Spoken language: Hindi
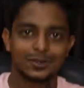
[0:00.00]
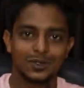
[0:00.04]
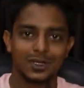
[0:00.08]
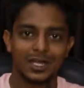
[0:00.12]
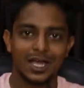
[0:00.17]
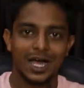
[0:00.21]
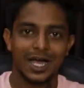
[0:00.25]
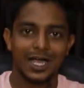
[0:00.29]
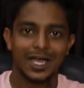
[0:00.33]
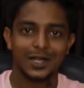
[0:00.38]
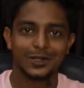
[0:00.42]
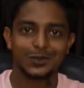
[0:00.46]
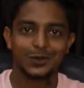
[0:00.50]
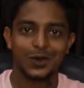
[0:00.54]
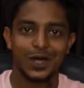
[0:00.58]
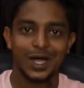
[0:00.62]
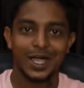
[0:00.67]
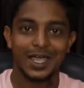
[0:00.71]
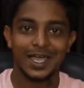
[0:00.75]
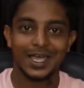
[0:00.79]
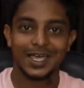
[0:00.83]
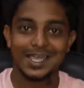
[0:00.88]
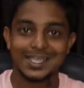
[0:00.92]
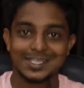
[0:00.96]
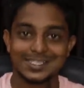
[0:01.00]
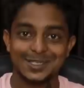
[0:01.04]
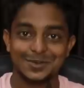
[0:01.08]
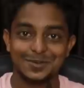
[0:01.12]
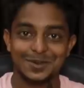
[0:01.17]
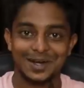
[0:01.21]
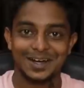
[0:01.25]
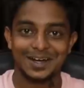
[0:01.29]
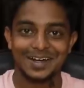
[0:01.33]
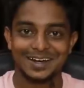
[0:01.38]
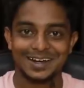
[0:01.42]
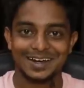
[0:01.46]
एक्चुअली आया तो आया कैसे
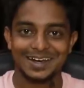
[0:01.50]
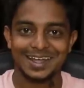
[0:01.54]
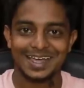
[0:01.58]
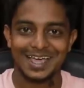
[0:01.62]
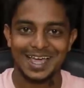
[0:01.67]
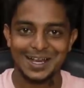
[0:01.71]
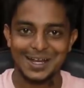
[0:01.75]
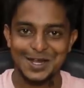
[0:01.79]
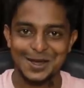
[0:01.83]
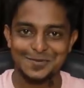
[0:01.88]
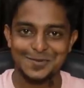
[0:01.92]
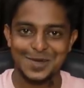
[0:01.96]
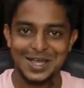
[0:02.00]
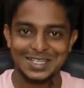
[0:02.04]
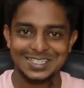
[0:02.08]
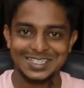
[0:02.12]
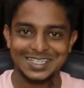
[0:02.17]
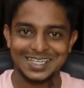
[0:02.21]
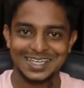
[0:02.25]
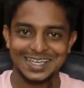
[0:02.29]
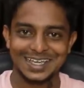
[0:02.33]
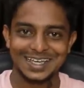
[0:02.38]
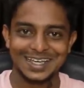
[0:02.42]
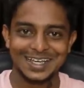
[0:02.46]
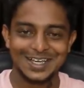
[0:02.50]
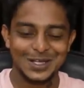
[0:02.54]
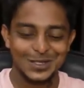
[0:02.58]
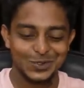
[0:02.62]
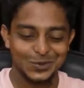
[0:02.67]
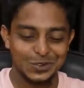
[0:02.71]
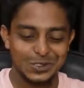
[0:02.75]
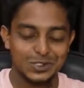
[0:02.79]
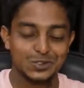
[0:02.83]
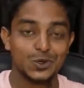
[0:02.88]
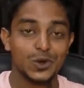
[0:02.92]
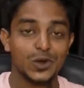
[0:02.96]
बाहर है ना मैजिक
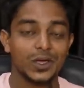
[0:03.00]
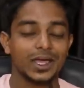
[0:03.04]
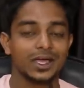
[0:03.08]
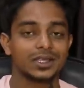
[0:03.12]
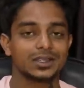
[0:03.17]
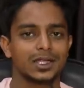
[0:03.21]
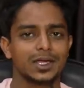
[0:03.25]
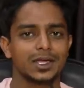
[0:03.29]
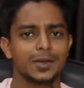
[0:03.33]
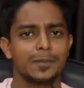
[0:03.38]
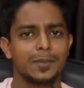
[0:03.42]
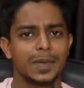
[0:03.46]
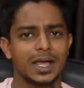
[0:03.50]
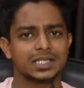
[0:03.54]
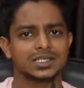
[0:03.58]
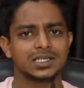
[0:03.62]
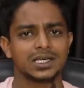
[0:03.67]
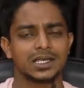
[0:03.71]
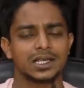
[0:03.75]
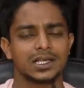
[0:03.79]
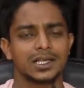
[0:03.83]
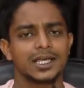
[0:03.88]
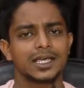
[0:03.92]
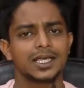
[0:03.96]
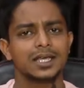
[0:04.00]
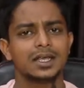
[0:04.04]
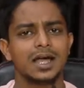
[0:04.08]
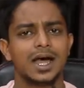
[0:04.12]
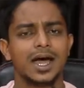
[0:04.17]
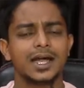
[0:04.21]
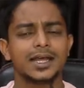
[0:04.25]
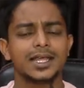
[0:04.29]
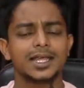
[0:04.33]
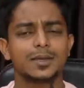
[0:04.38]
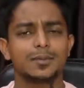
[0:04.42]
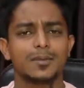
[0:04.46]
तो इसको कहते हैं मैजिक लेकिन
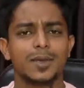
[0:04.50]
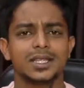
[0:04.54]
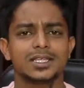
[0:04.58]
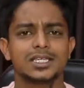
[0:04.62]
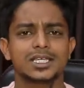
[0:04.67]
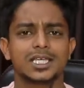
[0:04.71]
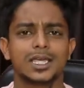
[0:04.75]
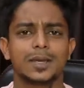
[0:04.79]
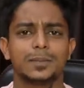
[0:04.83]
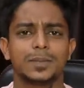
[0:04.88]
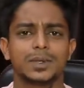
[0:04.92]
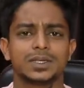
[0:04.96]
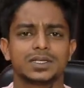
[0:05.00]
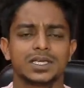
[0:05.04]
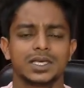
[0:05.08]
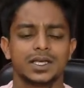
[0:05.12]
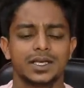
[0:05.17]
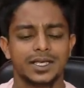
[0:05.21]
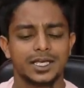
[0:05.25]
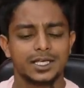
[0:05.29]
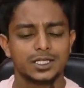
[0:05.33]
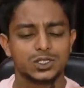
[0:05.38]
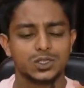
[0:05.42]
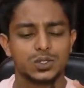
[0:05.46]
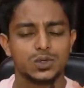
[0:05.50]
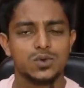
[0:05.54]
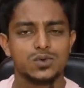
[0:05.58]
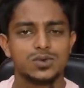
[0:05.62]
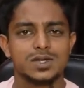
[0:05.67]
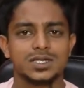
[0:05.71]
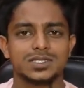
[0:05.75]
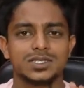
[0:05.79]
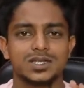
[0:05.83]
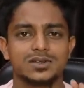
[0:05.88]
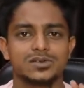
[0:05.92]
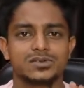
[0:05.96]
हर एक मैजिक के पीछे एक
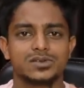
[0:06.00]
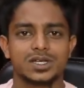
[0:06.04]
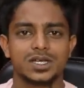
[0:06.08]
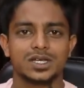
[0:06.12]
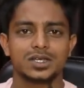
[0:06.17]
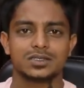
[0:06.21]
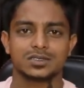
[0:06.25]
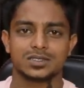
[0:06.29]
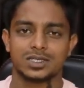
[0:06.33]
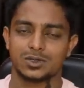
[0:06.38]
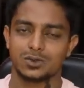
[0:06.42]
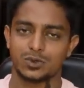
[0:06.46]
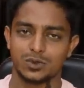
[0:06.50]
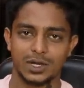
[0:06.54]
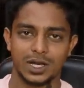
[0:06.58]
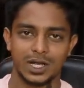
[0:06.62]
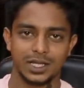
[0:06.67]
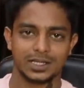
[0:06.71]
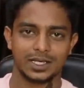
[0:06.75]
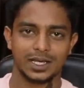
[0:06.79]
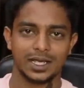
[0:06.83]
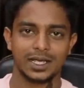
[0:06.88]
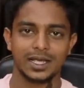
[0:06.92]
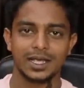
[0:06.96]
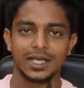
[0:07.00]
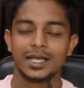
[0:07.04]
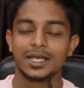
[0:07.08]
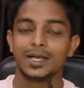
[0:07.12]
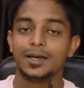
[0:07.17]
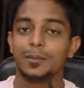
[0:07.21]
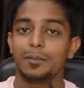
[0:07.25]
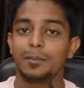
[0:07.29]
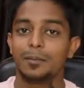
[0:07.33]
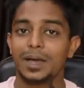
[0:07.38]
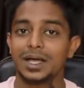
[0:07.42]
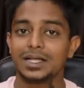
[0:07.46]
छोटा सा ट्रिक जरूर रहता है
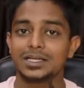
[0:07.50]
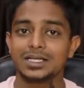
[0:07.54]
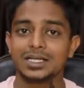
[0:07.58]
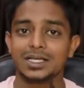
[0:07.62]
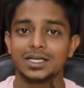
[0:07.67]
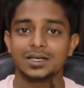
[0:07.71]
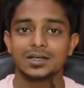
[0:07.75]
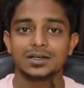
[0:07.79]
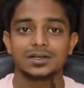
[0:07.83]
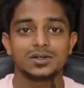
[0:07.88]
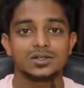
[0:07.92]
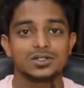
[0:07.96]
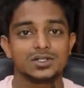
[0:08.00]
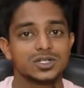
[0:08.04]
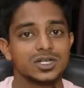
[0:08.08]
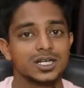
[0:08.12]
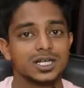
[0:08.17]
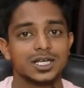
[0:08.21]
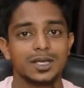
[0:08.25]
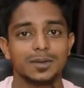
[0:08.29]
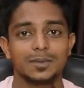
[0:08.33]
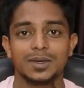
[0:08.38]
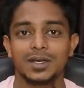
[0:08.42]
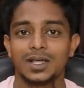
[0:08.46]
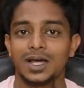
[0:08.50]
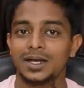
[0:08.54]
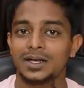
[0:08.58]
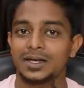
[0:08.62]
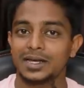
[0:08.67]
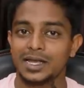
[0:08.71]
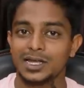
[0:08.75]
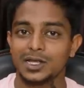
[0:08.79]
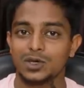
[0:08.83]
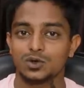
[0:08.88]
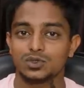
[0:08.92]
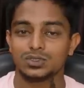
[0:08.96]
मैजिक ट्रिक के बिना
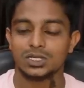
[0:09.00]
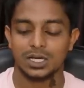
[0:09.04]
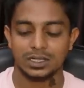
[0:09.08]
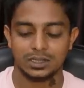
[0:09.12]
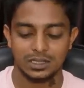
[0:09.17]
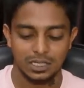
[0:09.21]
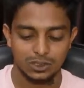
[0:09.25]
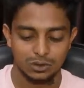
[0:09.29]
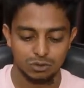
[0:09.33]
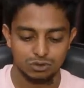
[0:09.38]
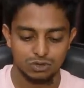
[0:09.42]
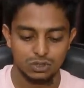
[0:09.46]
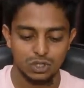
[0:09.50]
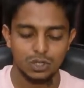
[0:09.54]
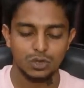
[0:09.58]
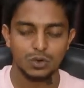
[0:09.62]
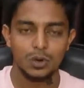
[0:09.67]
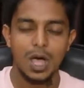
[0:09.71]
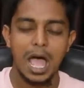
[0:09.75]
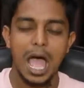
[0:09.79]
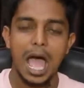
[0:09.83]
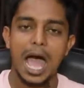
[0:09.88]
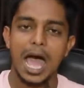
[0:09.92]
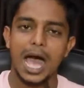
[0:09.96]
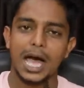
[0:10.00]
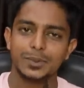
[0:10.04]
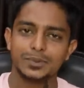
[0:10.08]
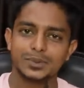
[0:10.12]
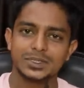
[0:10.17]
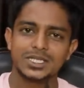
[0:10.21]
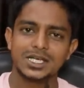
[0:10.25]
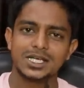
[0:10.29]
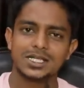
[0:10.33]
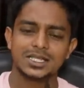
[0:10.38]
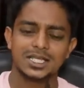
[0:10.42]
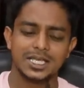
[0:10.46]
नहीं हो सकता तो चलो आप
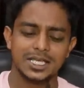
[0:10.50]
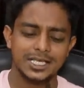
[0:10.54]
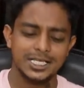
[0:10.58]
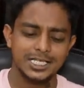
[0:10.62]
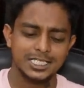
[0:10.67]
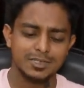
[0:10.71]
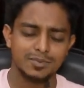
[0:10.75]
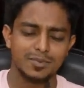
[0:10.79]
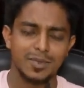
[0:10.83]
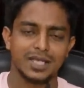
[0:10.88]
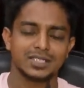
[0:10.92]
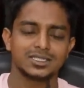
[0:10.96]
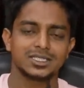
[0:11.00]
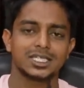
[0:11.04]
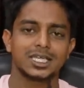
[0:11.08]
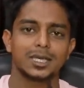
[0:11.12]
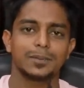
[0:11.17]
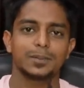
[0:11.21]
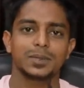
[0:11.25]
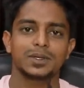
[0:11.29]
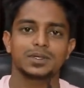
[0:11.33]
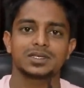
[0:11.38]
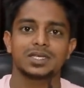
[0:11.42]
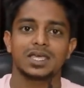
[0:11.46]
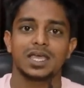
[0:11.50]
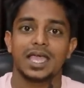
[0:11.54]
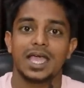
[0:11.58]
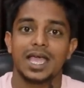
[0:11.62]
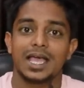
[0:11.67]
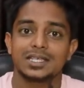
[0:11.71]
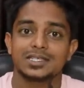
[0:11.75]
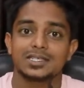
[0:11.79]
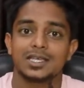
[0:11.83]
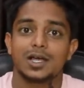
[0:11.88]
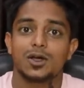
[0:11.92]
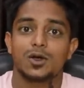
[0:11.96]
सीखते हैं इस मैजिक के पीछे
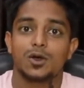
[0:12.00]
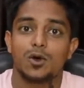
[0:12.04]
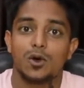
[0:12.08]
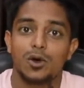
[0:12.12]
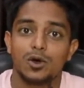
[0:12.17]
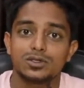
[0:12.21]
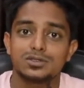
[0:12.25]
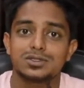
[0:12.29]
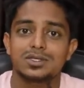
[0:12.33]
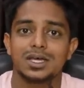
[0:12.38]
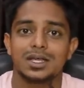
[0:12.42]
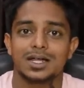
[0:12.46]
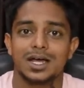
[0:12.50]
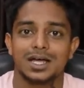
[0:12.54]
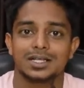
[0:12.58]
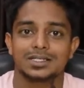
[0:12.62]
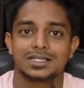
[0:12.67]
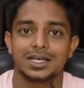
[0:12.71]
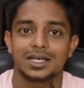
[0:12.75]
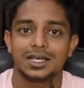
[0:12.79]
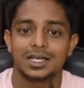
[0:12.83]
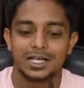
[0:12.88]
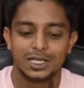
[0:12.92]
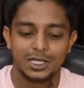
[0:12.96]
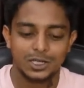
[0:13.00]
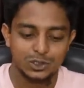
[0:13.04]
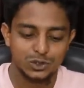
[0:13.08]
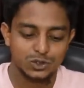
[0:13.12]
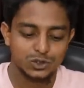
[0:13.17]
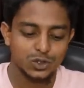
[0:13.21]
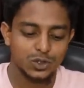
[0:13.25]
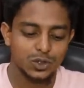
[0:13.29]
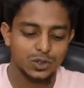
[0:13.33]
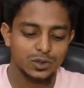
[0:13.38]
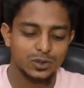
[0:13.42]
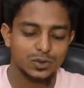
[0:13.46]
ऐसा कौन सा राज है
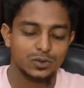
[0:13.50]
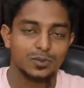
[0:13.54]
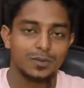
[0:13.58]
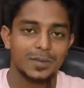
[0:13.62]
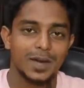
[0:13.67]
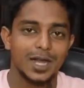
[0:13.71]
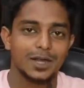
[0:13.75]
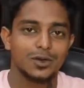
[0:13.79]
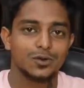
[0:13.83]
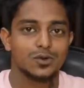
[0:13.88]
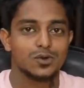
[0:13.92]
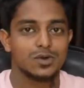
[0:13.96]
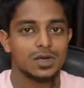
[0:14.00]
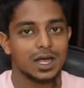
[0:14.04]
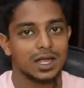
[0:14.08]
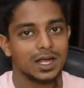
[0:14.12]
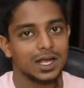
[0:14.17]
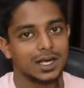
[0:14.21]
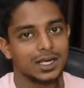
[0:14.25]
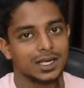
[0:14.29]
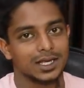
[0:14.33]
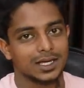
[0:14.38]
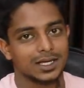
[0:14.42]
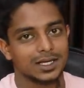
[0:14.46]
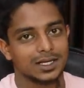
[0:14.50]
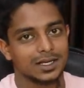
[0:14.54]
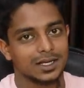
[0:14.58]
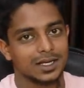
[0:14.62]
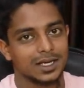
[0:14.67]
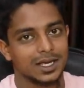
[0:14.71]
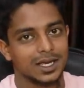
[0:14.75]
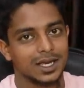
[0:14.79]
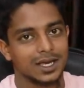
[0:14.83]
जो रुमाल को डाला लेकिन